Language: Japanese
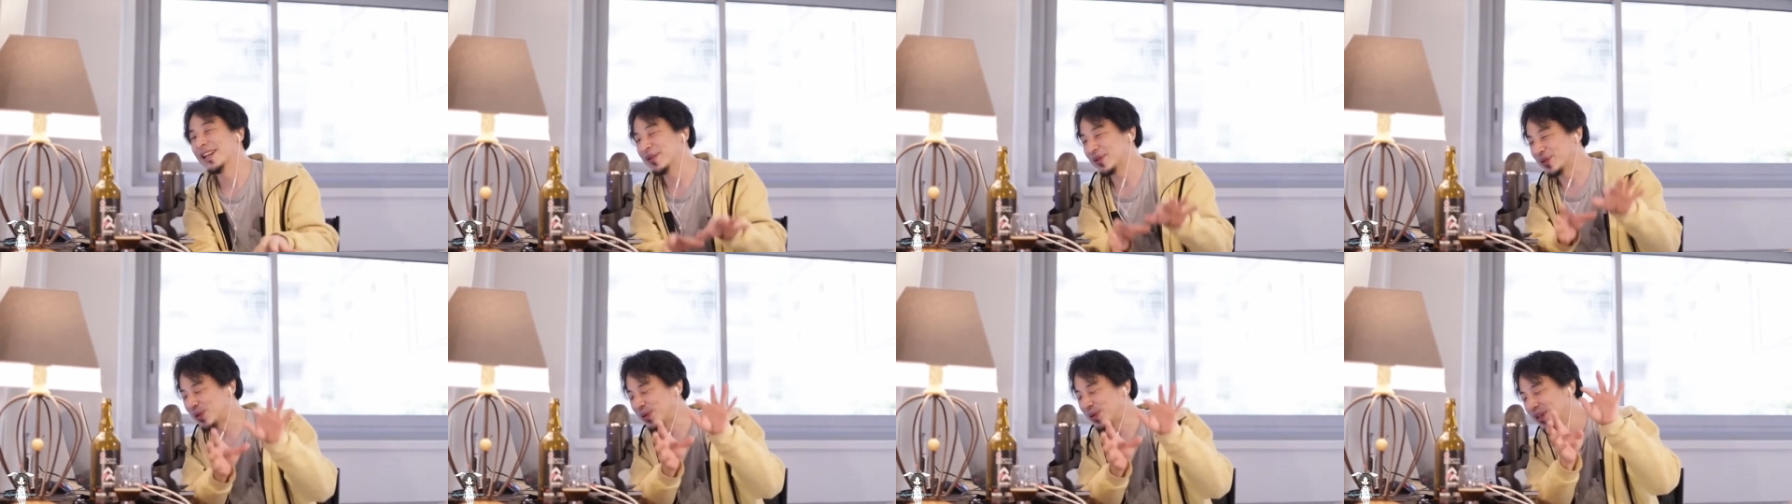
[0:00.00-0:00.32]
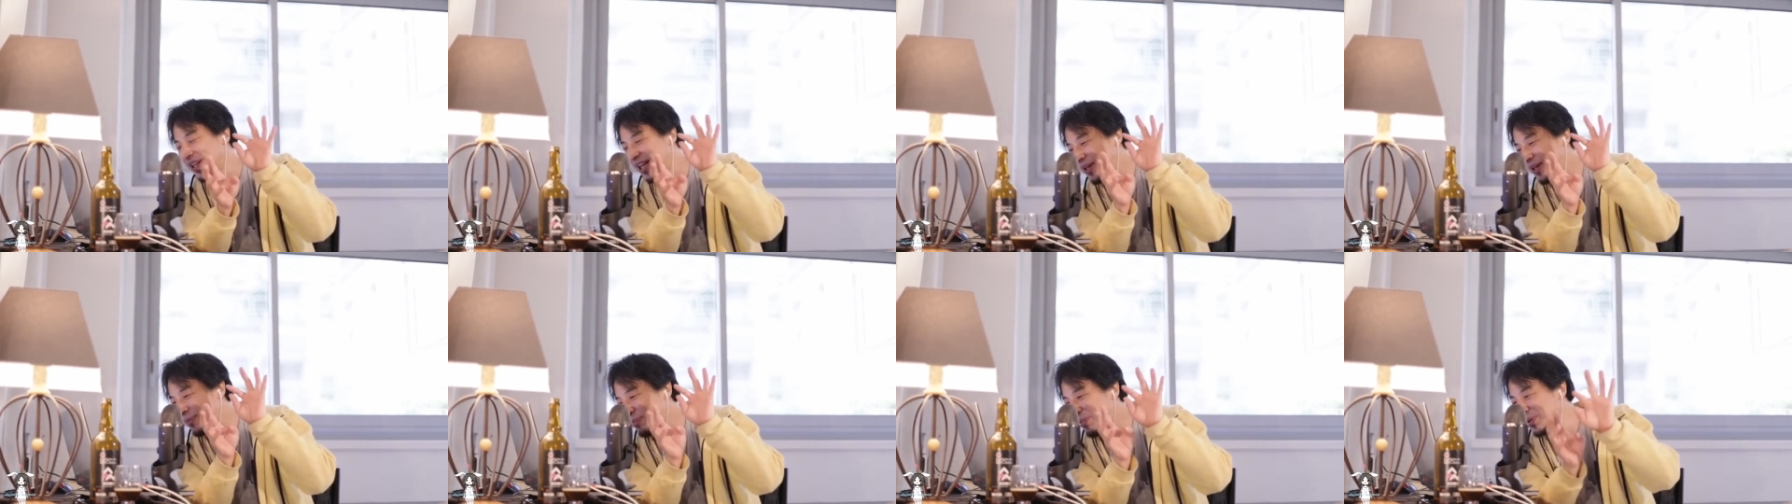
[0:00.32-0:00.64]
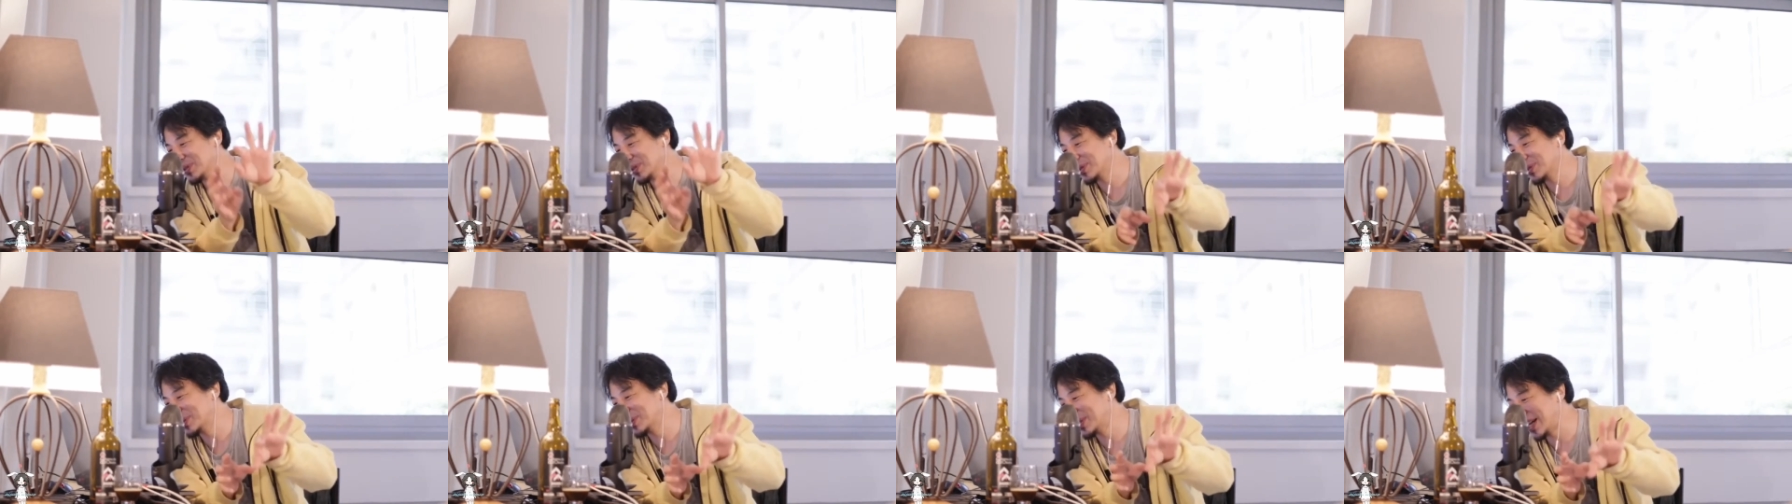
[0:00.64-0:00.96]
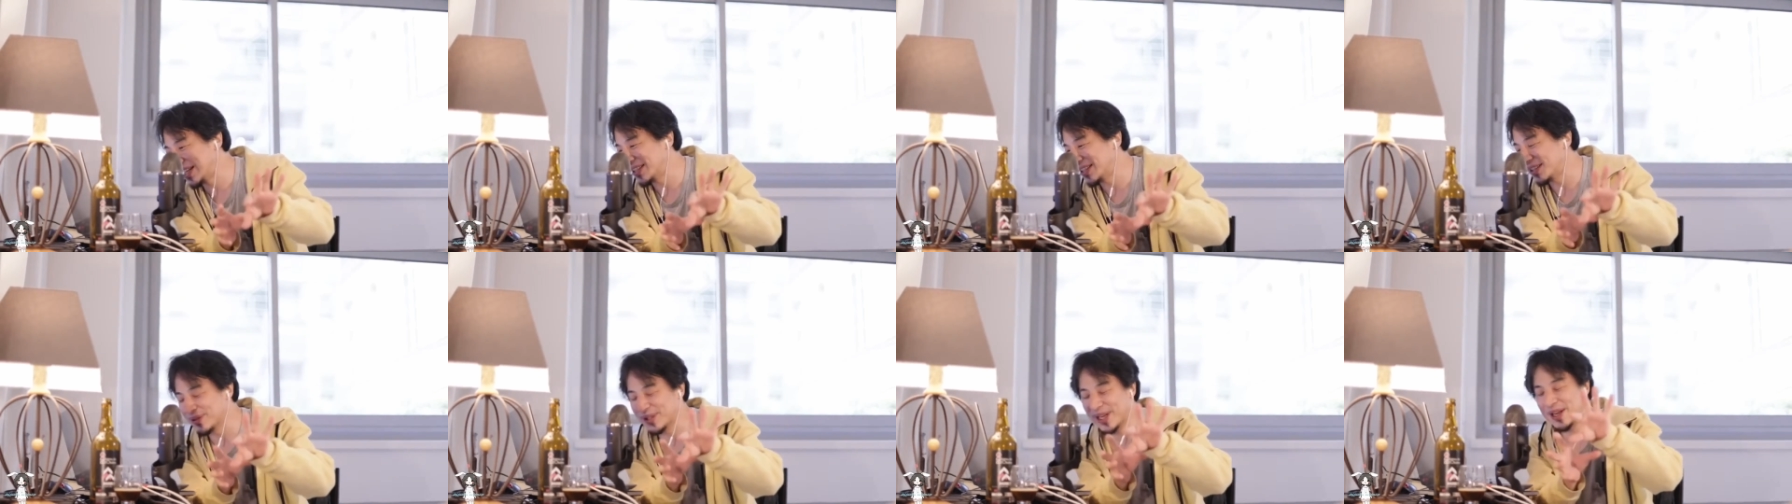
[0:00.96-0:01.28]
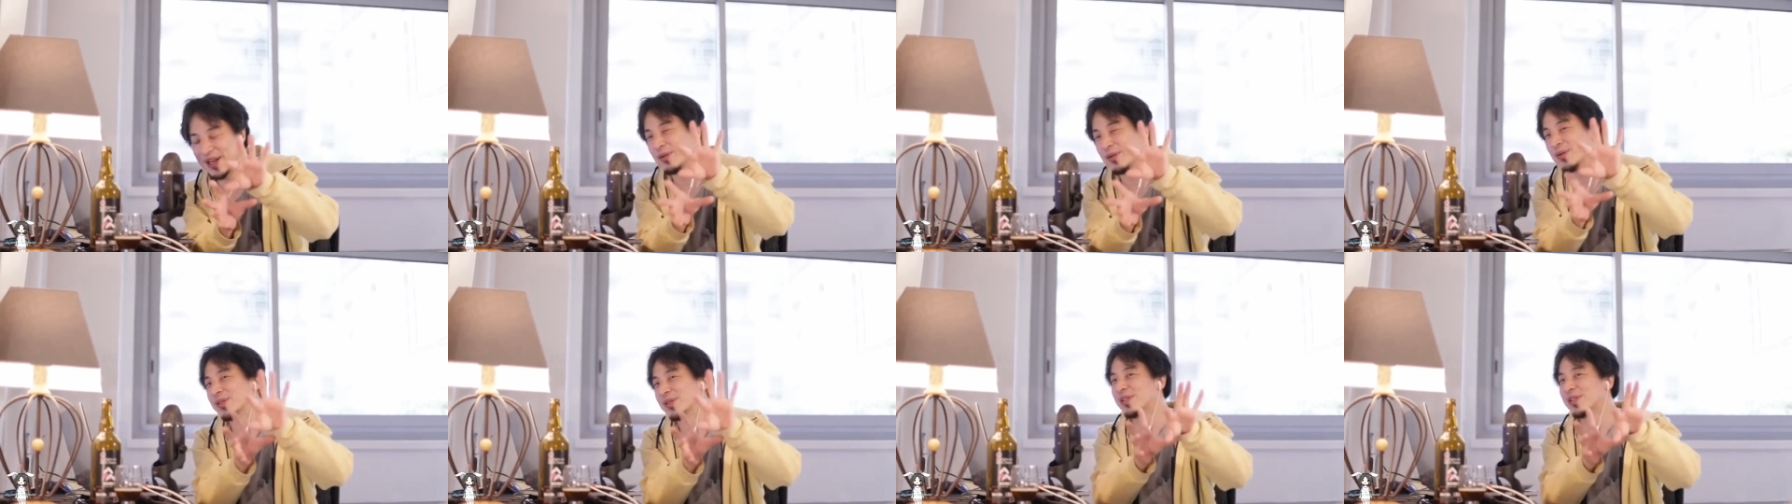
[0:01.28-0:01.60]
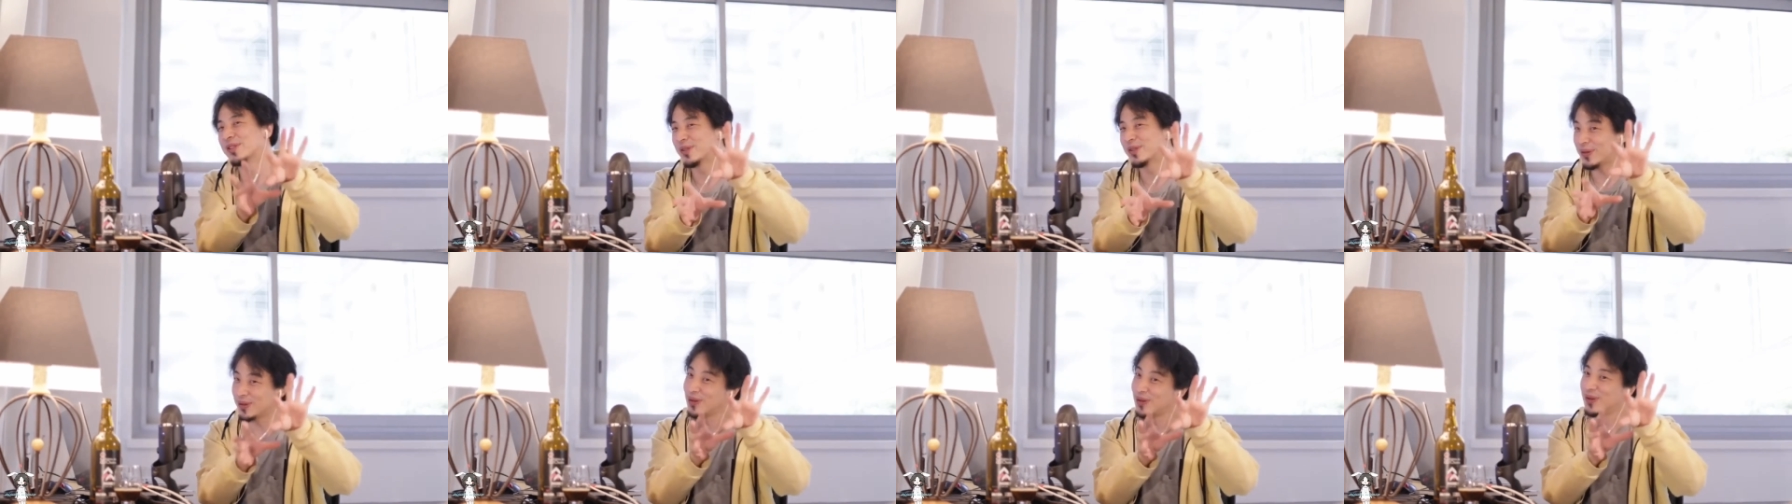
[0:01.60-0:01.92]
それなりのポジションの相手と結婚する
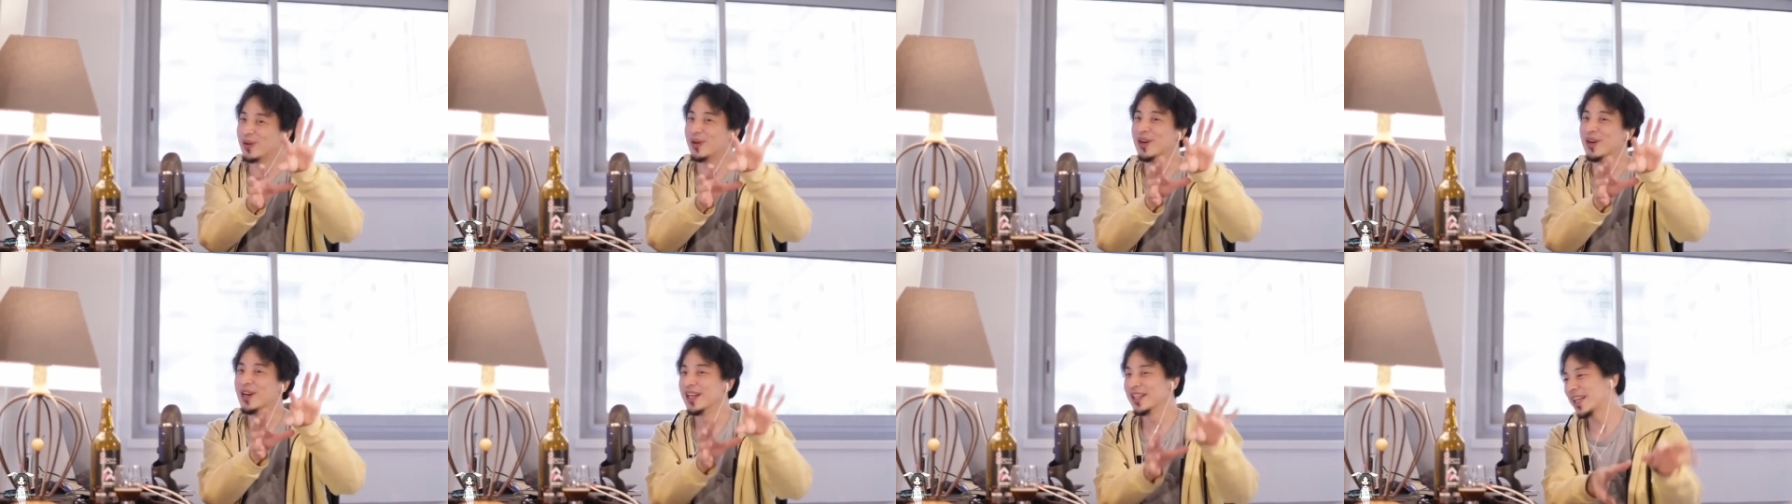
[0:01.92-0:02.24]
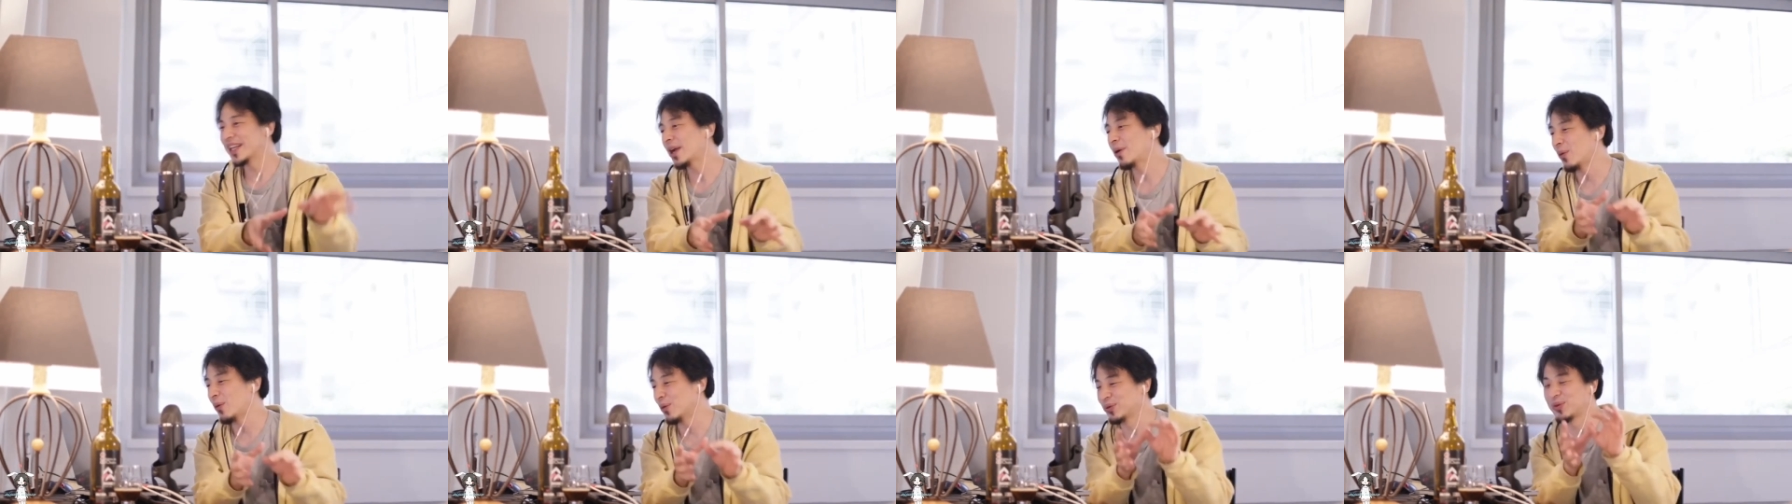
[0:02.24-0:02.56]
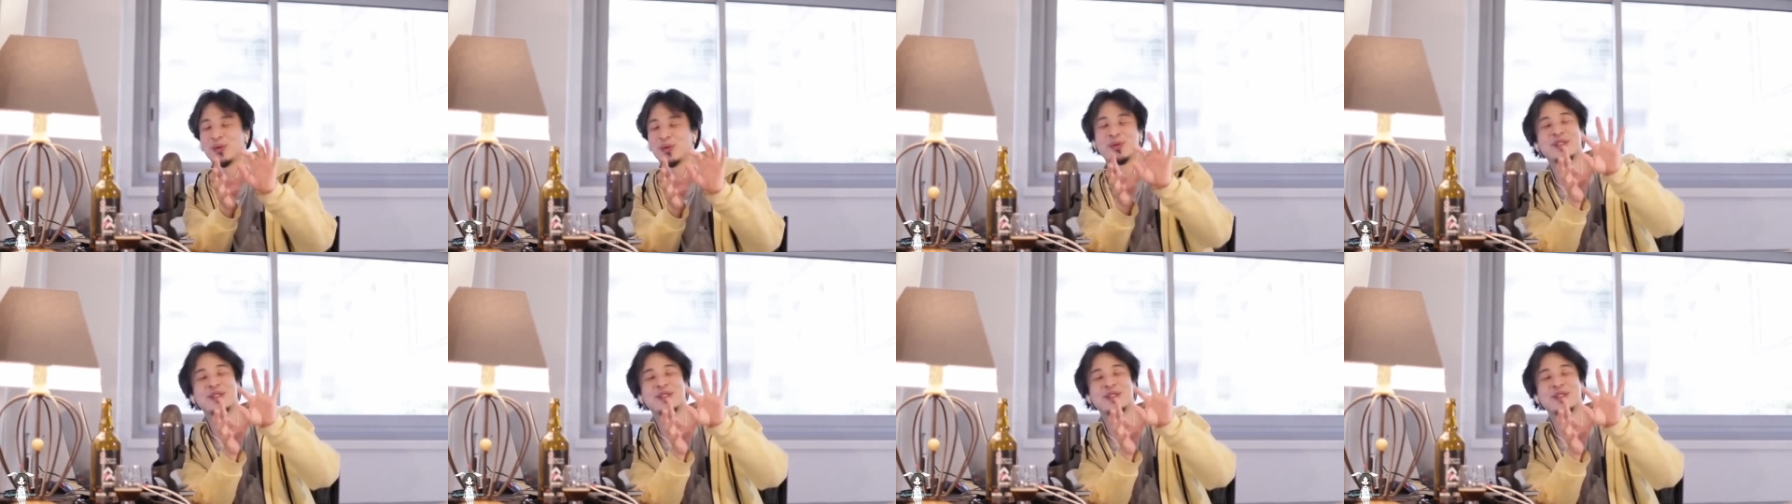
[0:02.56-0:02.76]
と、結構お得